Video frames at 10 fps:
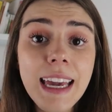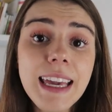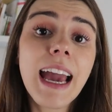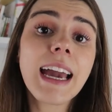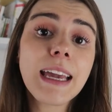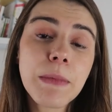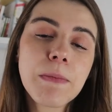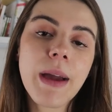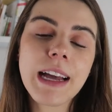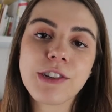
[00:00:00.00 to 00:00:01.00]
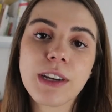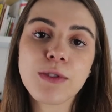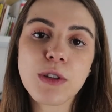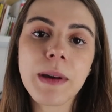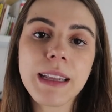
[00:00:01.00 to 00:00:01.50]
e aí me pede aqui
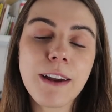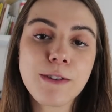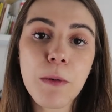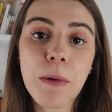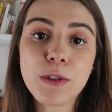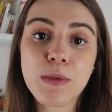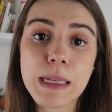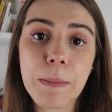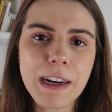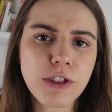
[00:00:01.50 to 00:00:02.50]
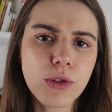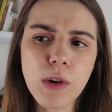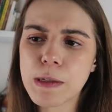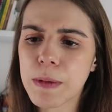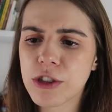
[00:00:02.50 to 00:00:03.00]
nos comentários que eu posso fazer parte
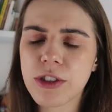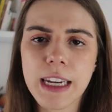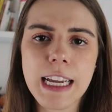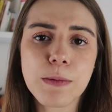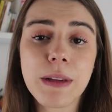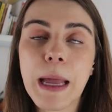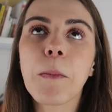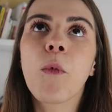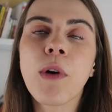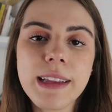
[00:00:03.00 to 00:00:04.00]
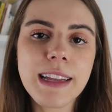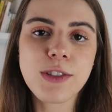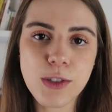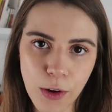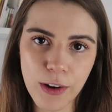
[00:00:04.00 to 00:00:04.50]
2, parte 3, porque tem muita
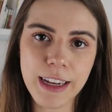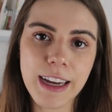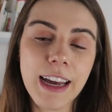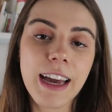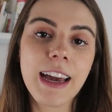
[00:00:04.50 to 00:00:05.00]
história